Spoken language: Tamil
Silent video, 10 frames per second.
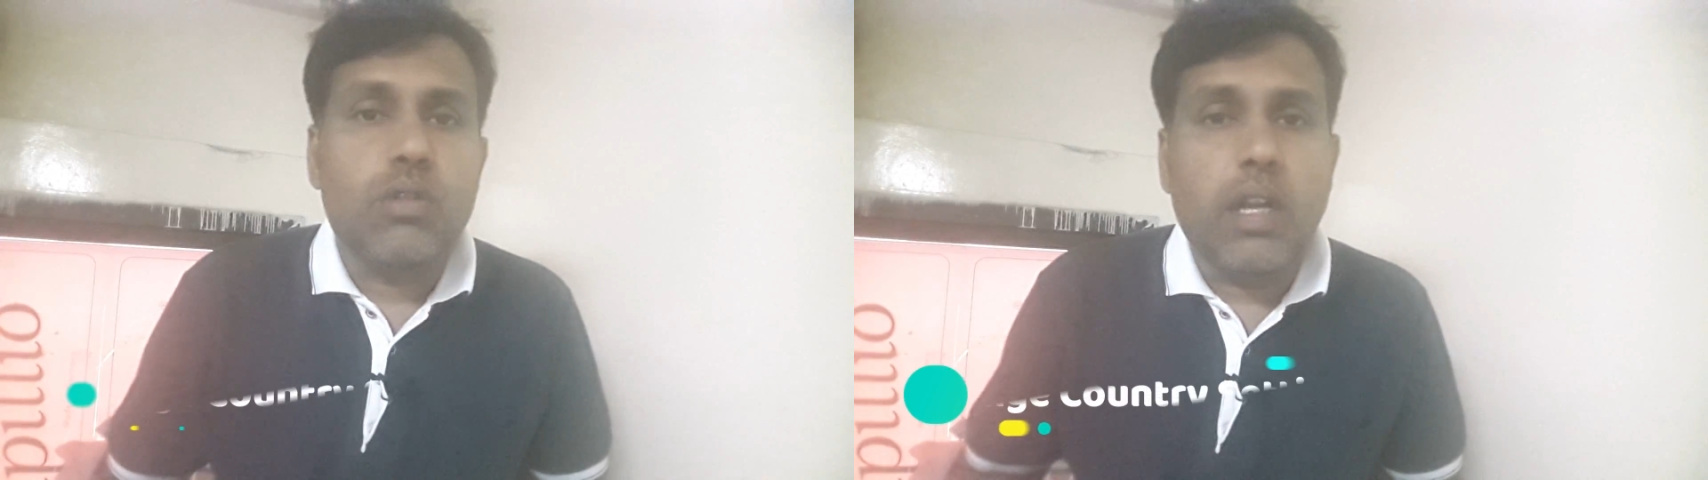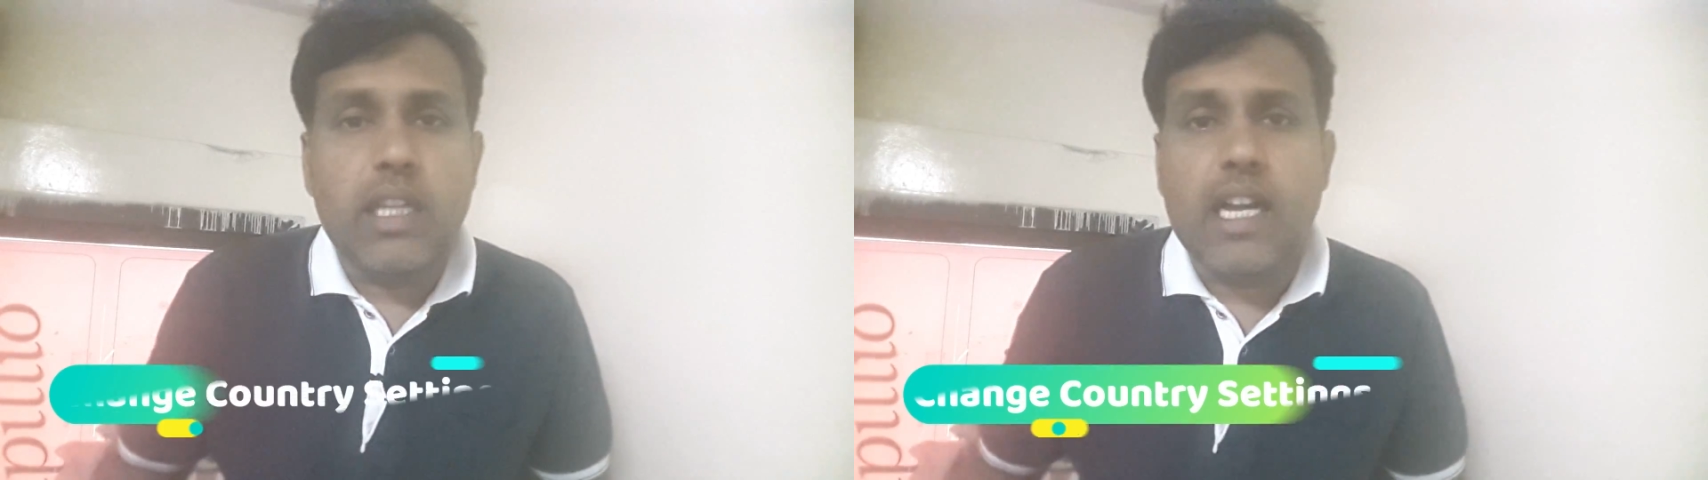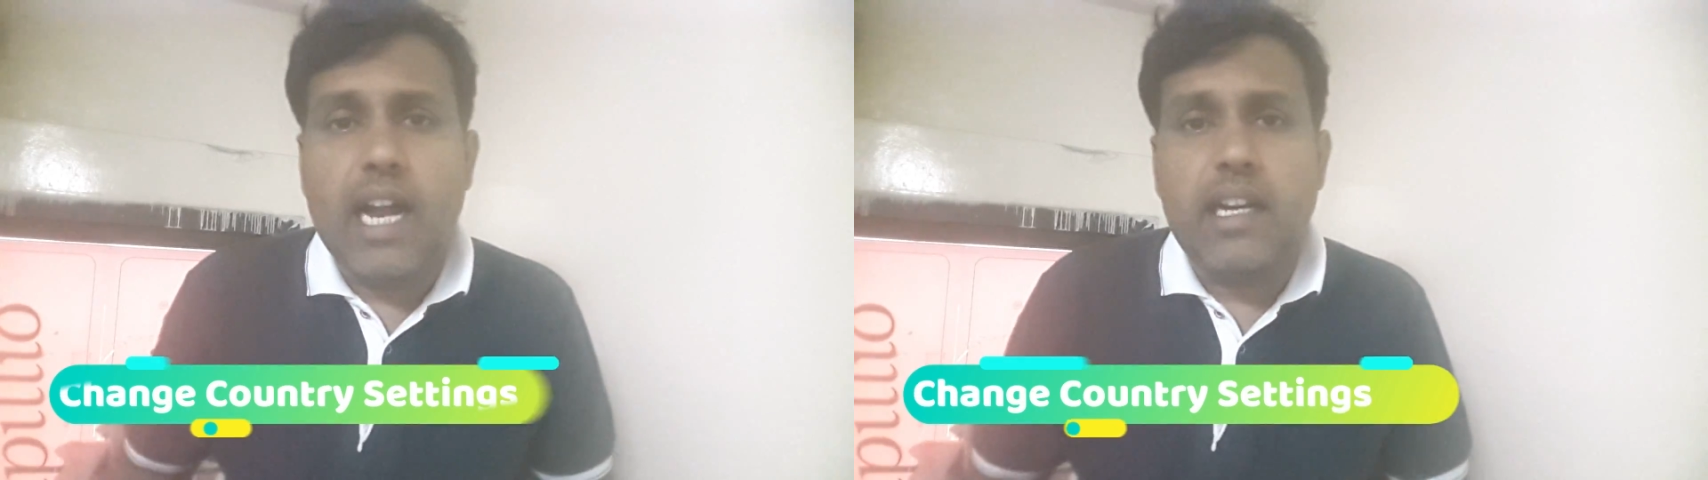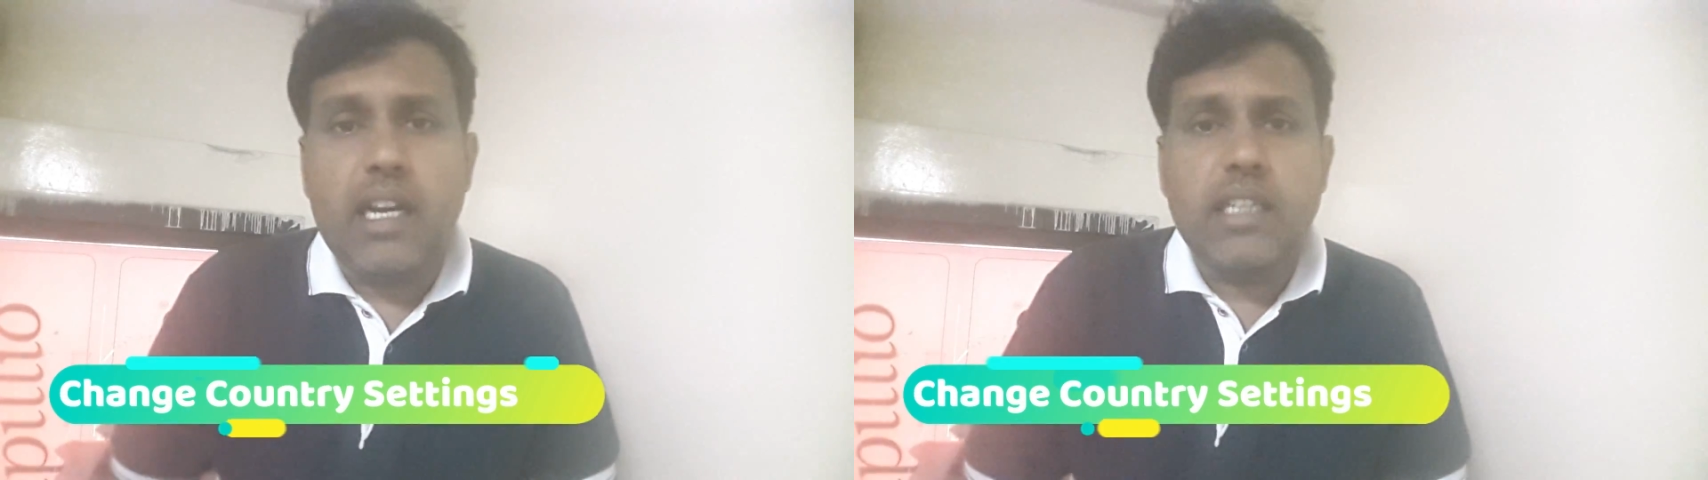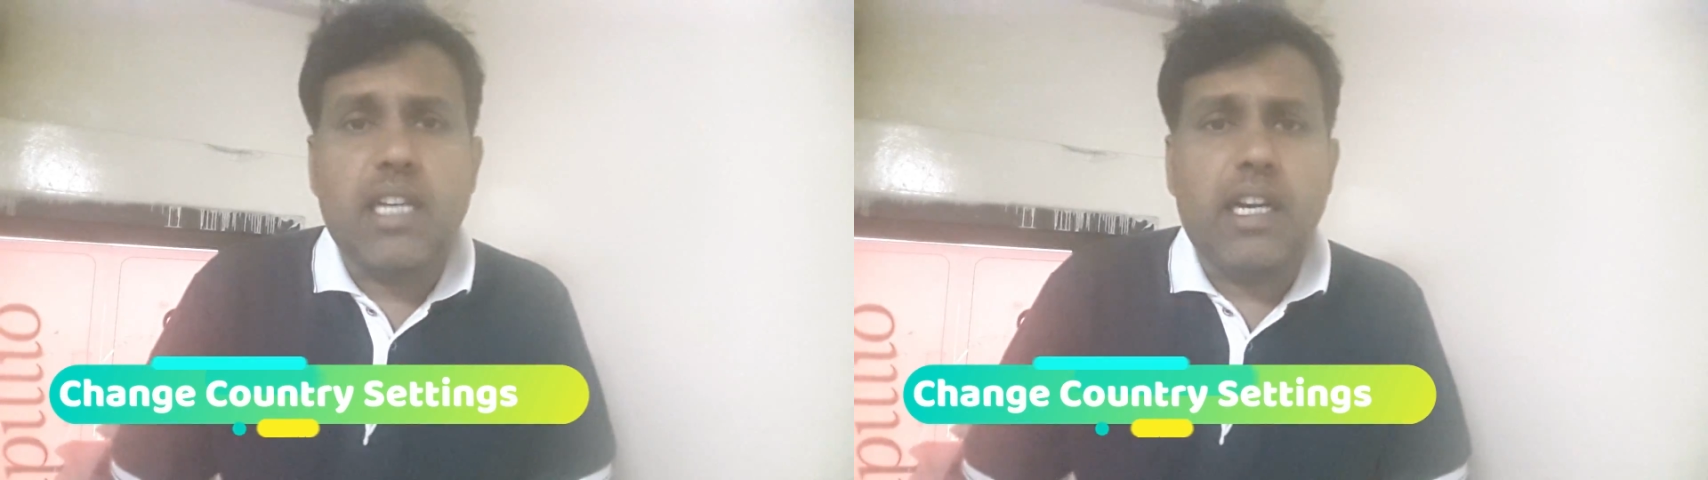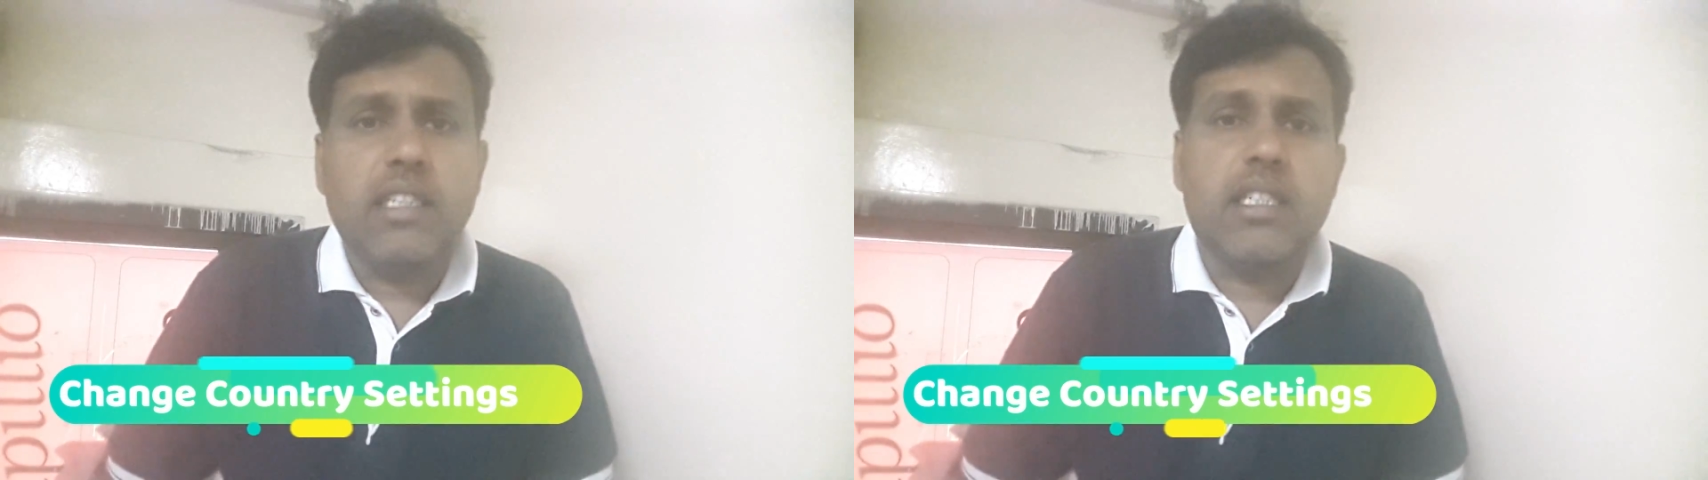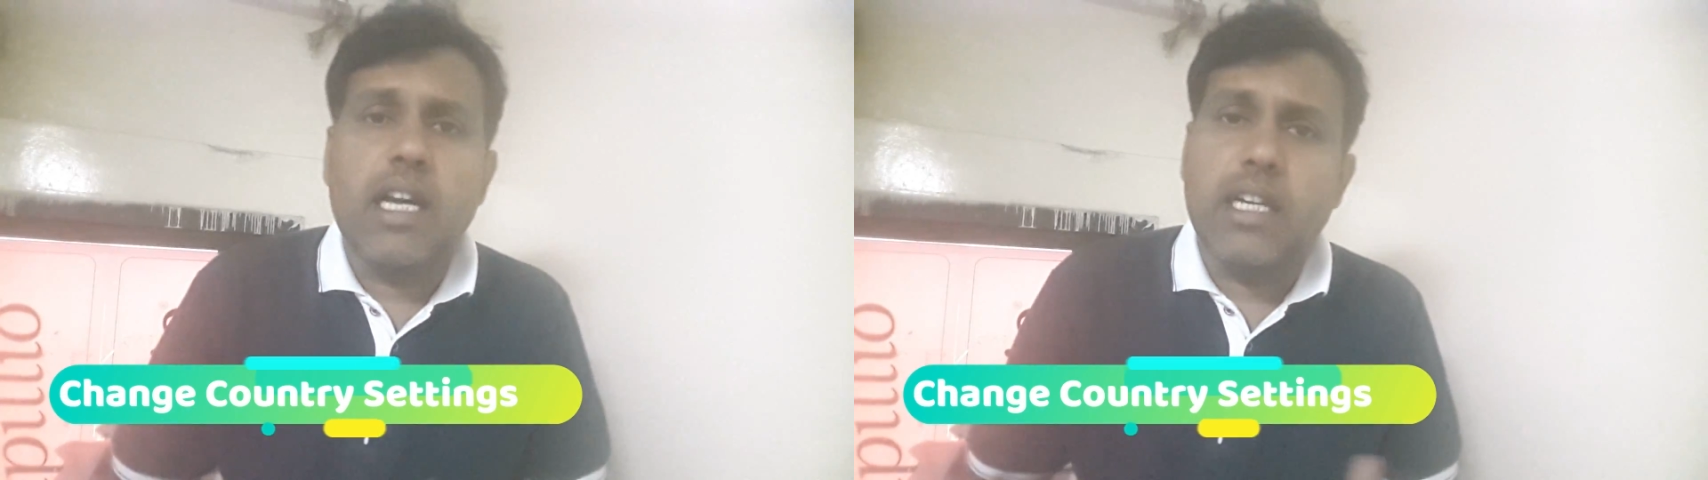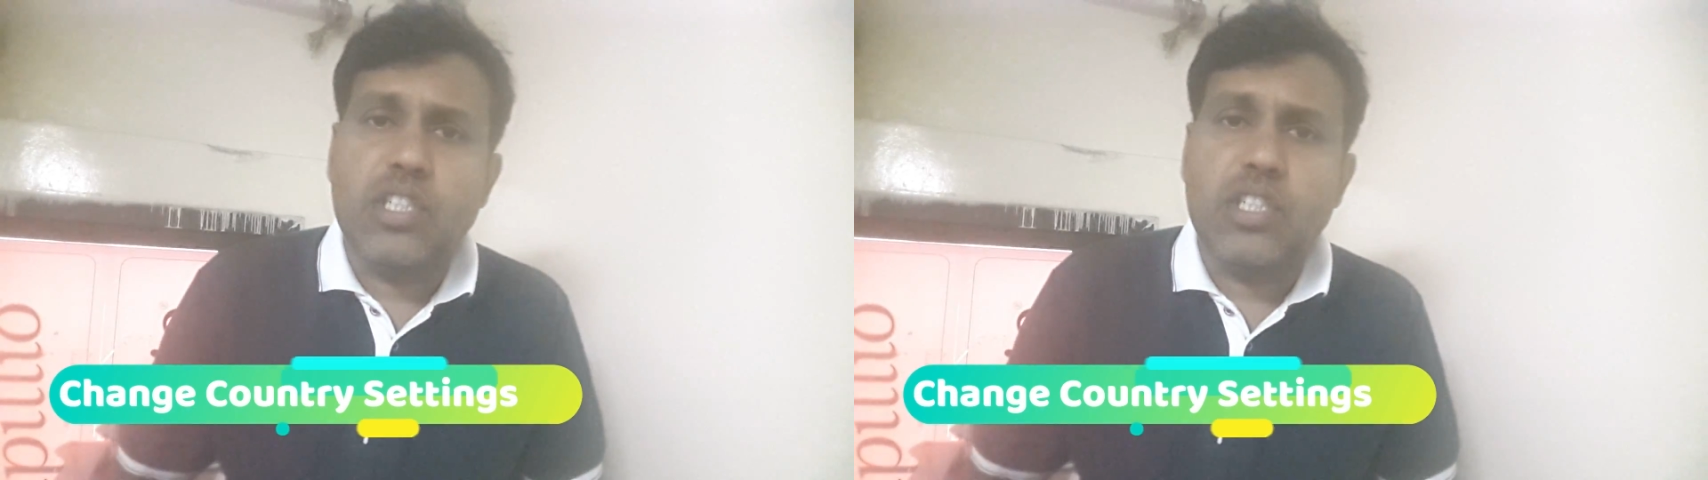ஸோ இந்த கண்ட்ரி செட்டிங்ஸ்